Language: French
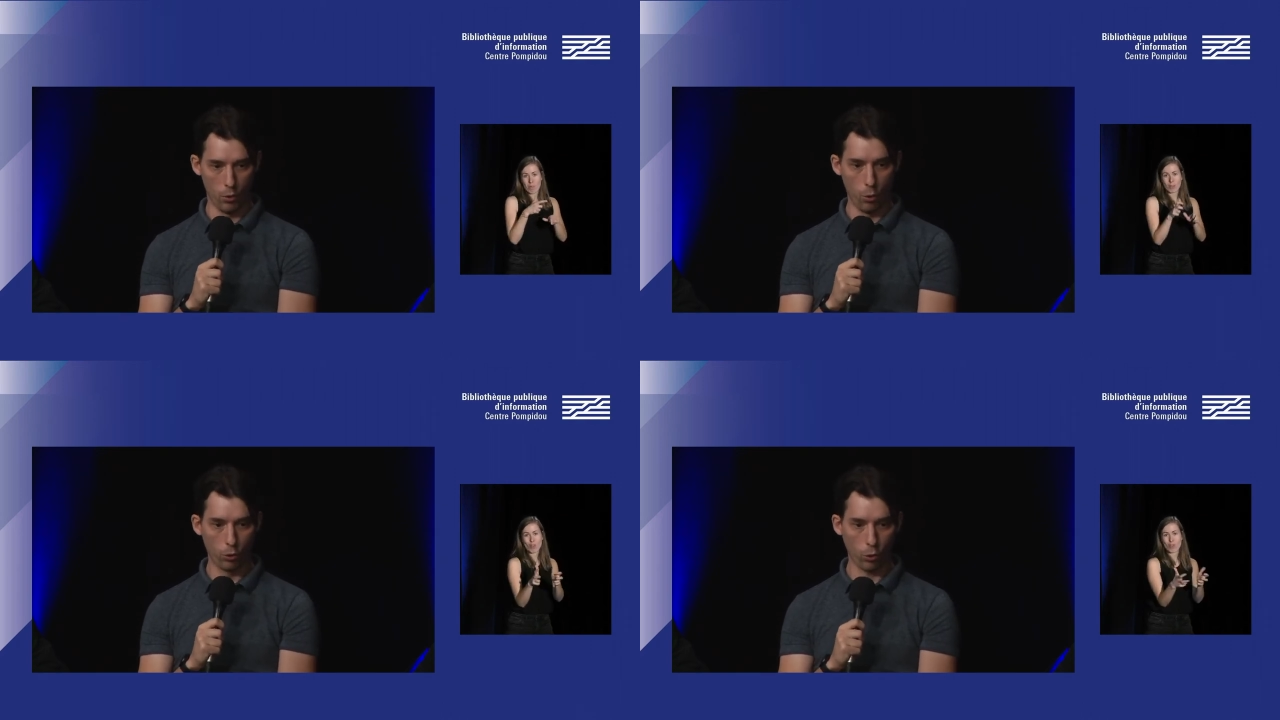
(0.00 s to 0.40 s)

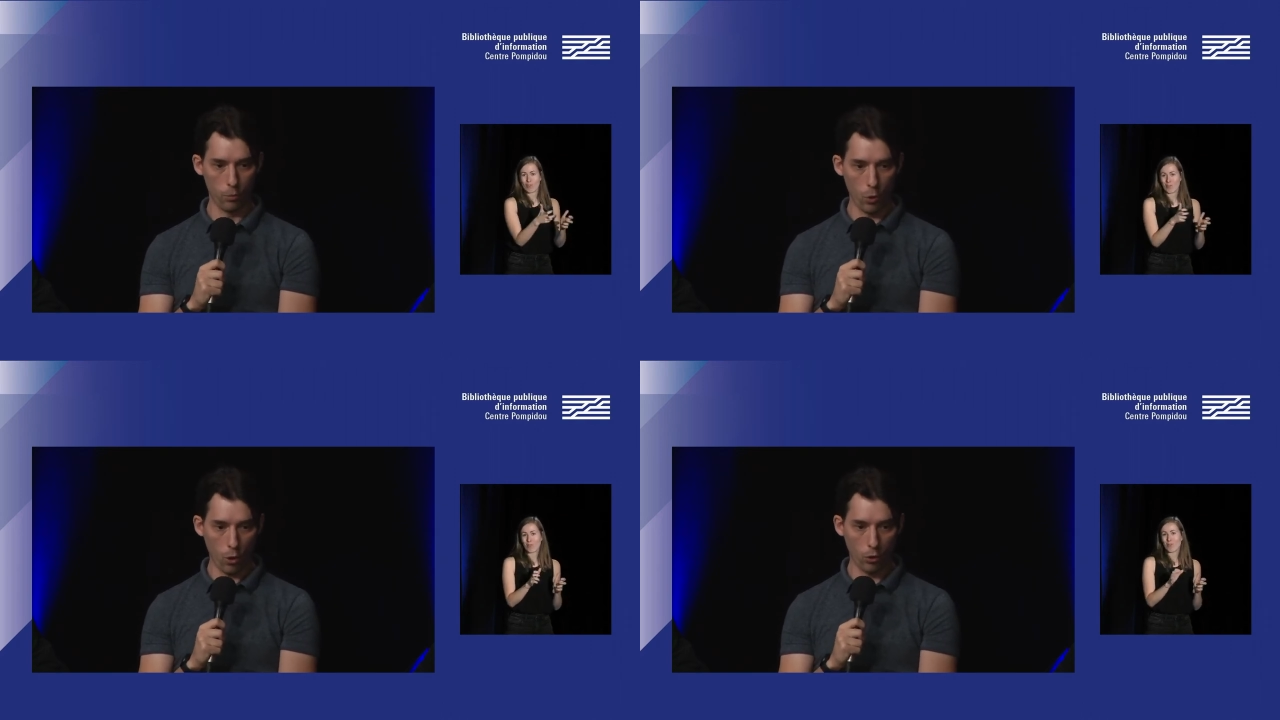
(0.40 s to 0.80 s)

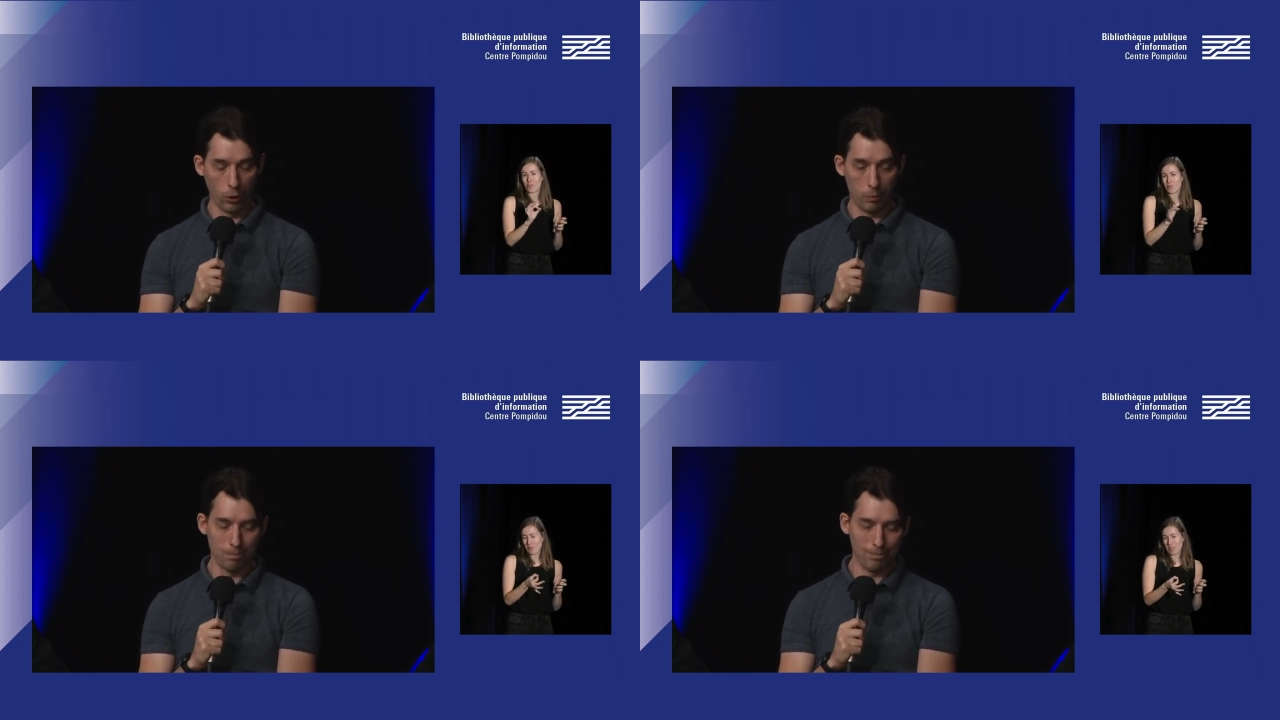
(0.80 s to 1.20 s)
autrement
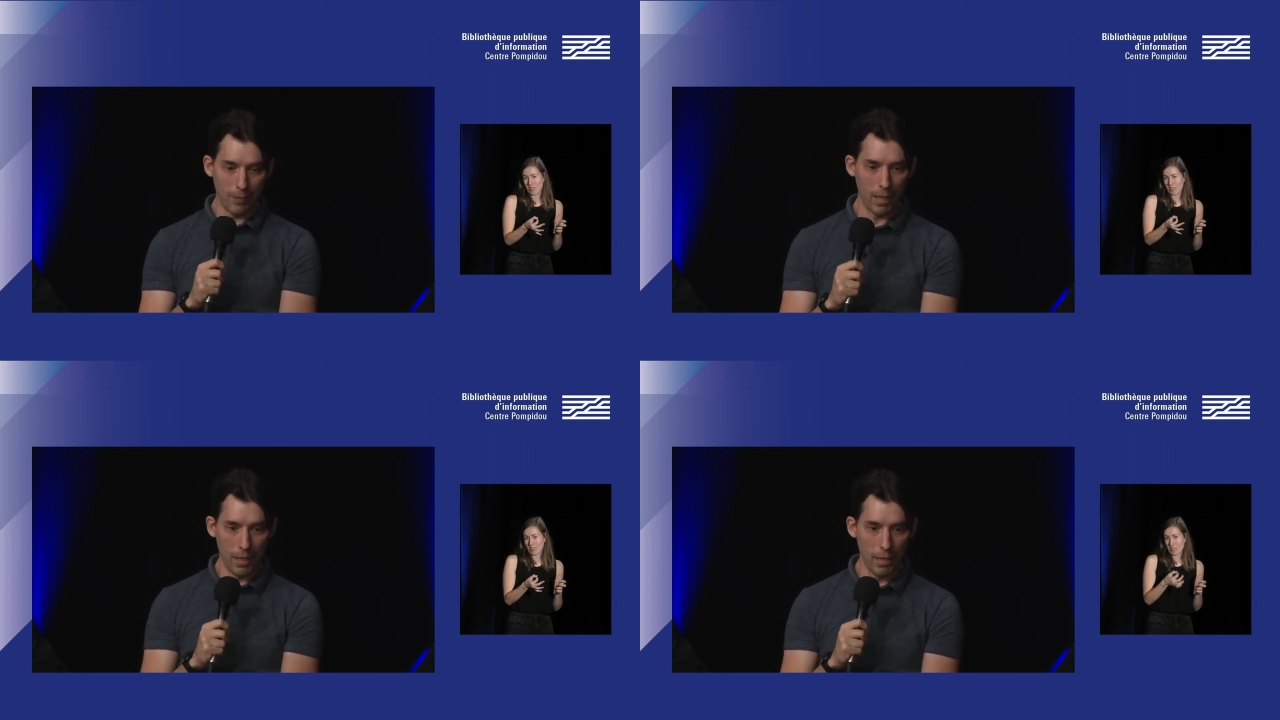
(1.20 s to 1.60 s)

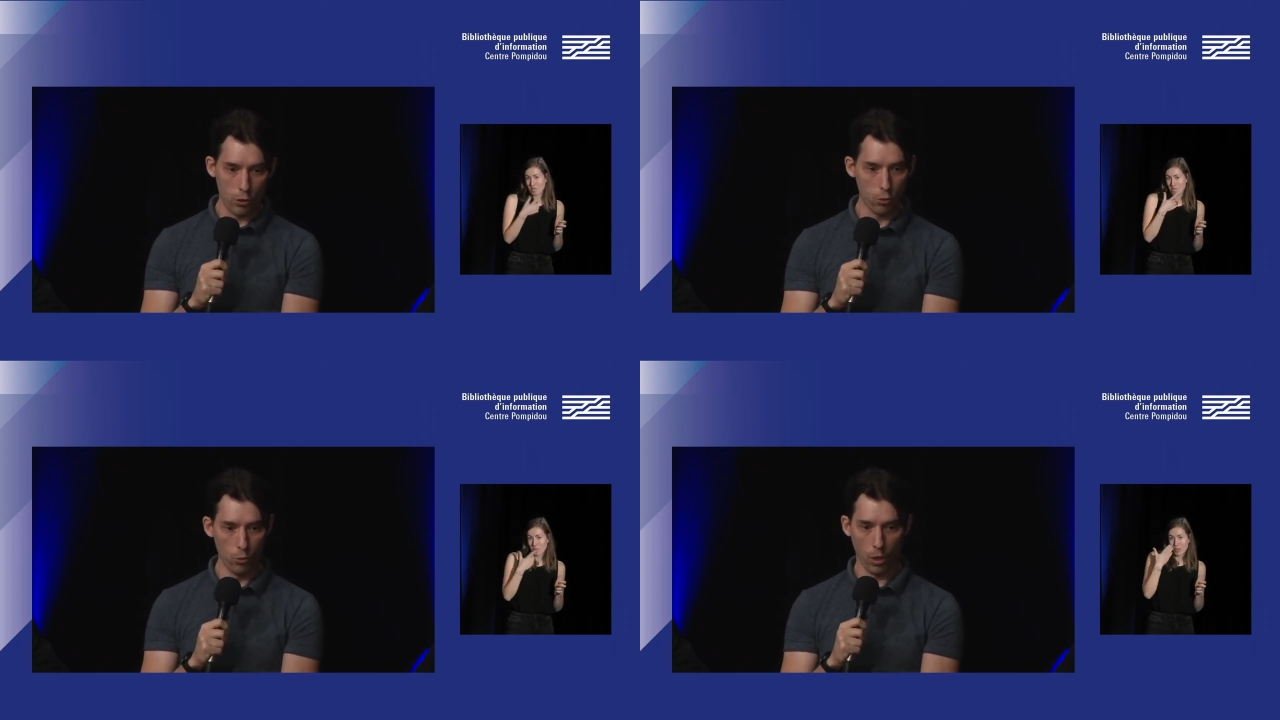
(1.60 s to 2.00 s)

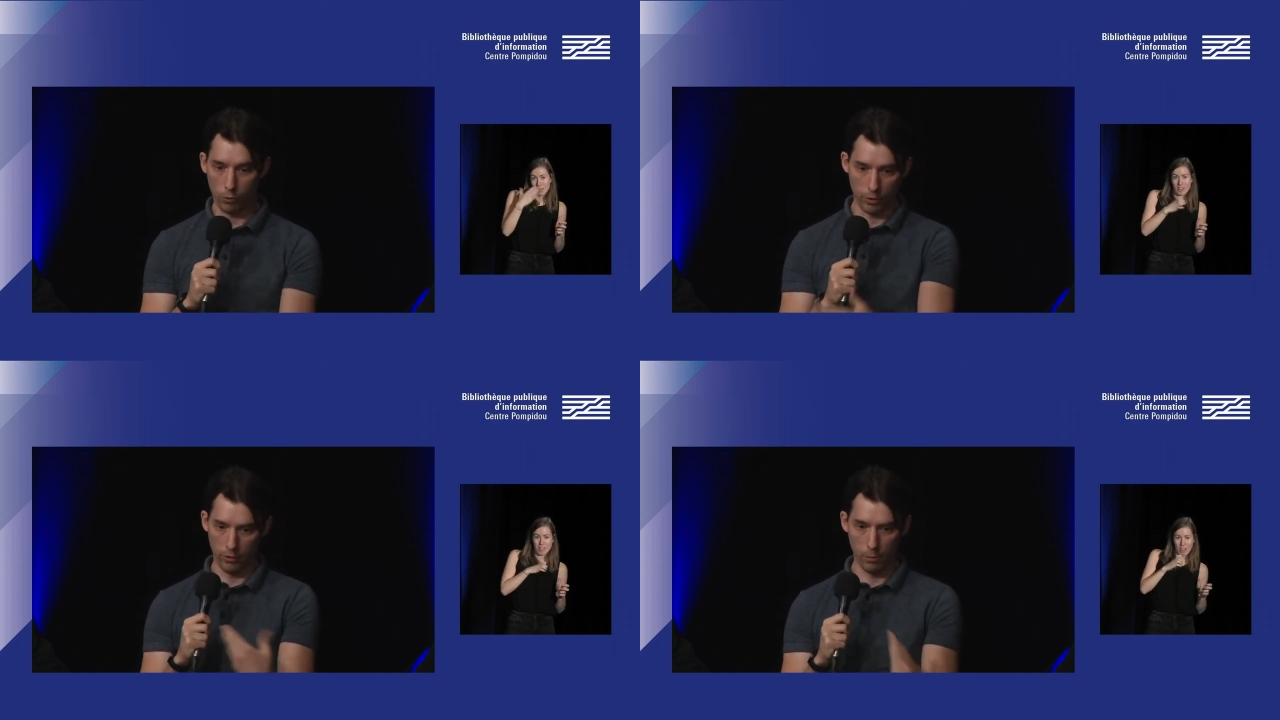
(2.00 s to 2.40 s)
échouent. Hein. On
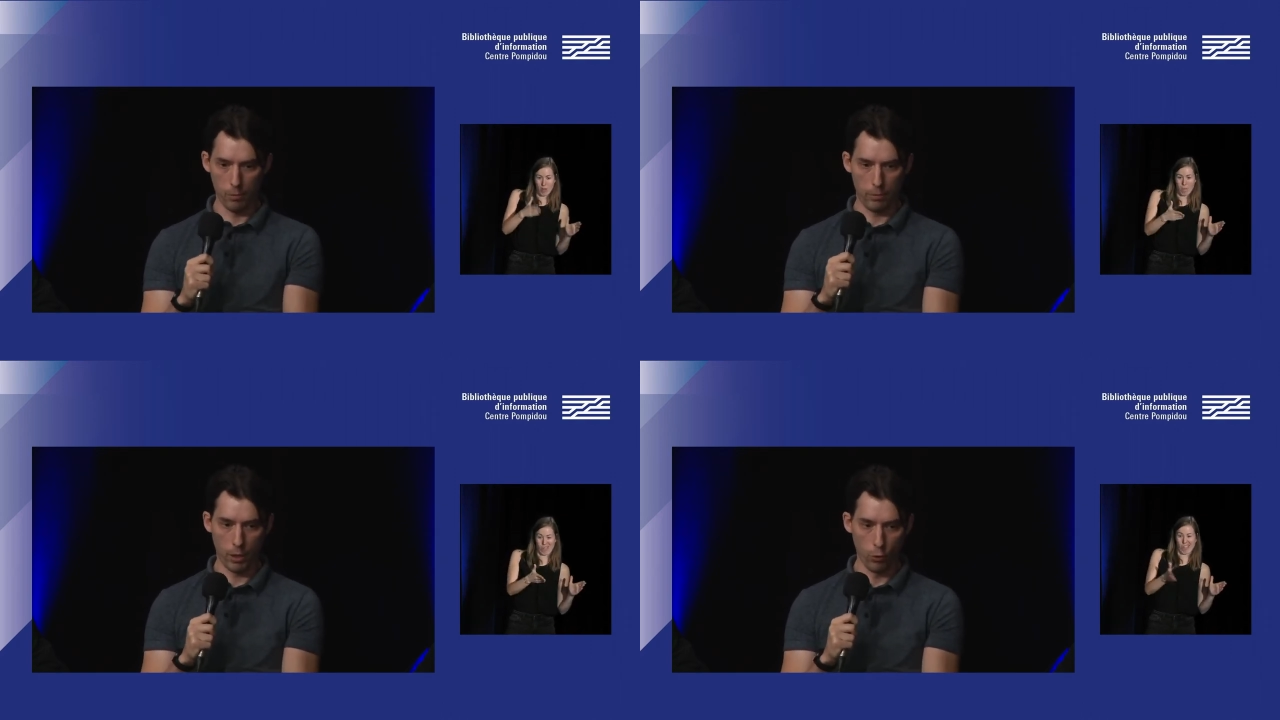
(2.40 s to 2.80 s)
fait des
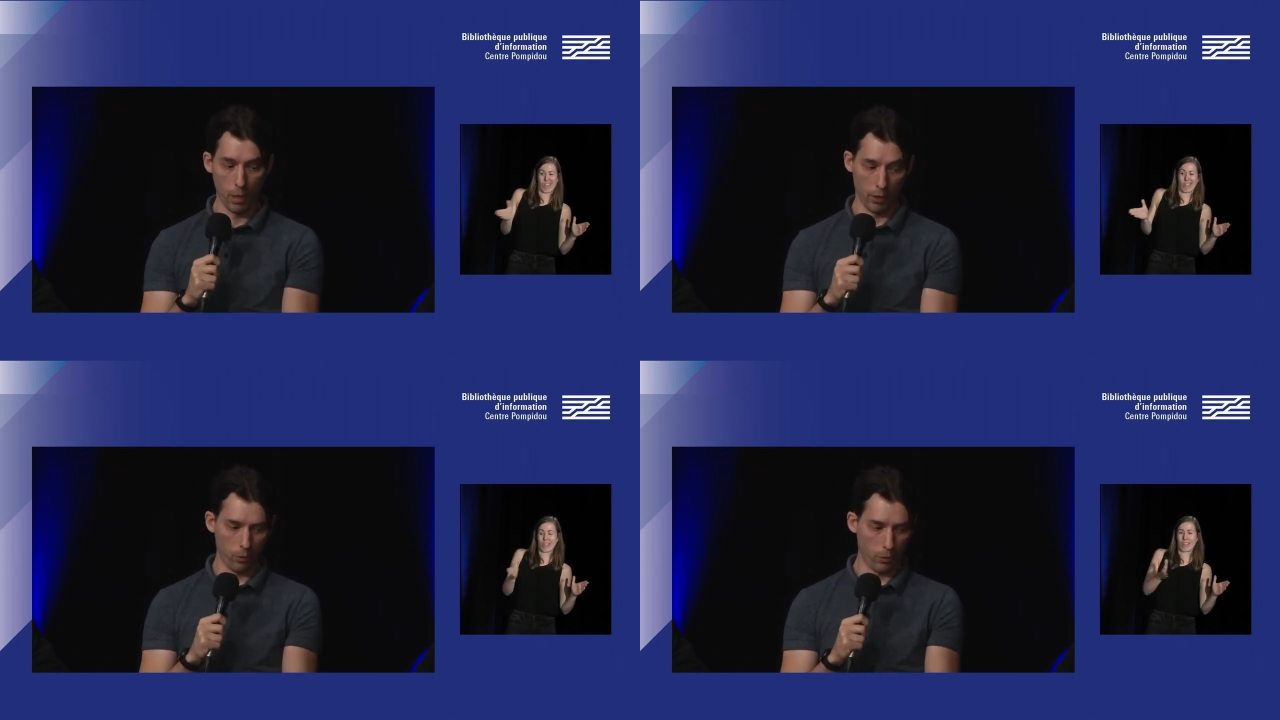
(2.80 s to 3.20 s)
albums piano
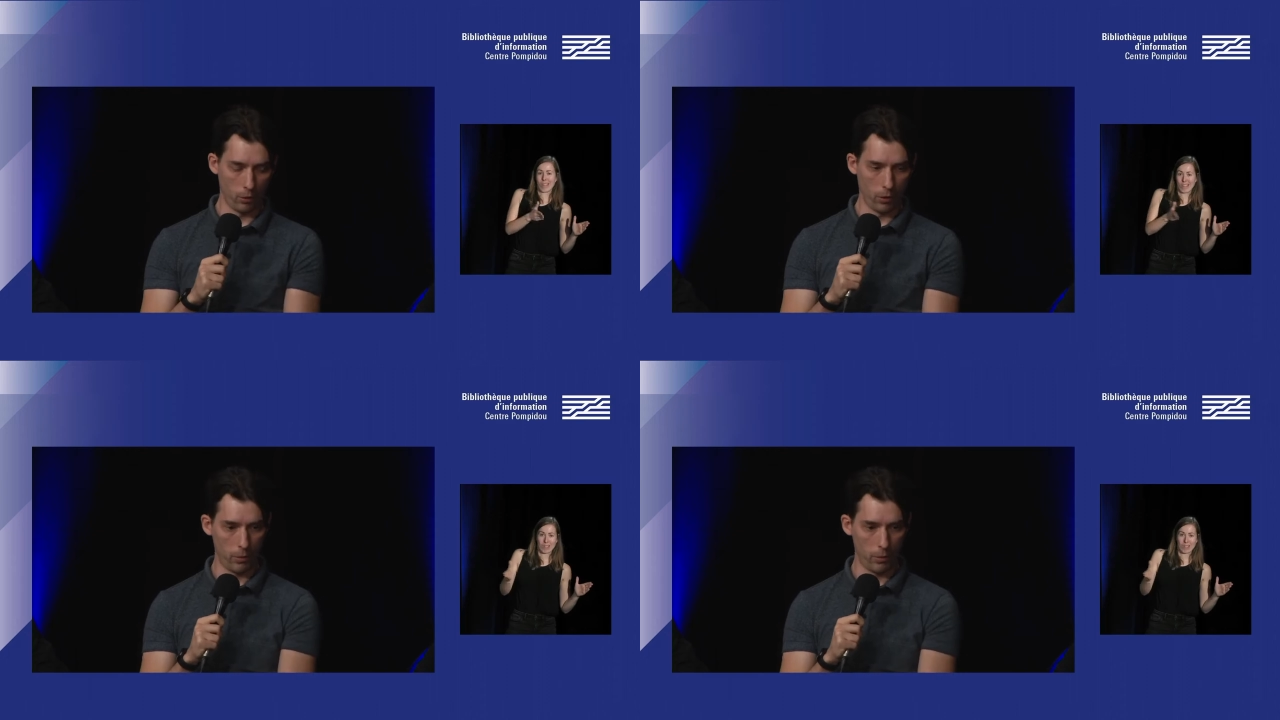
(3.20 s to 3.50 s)
par exemple, hein.